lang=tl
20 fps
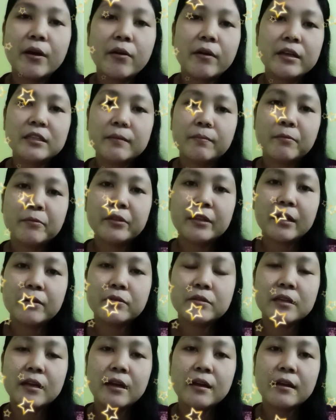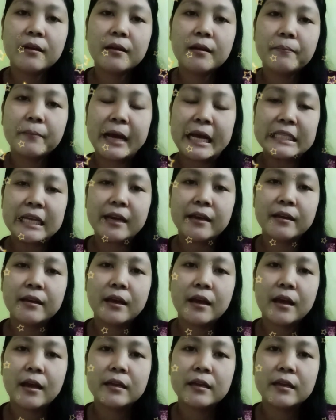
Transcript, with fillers: Ako kasi pumunta ako sa Pasay.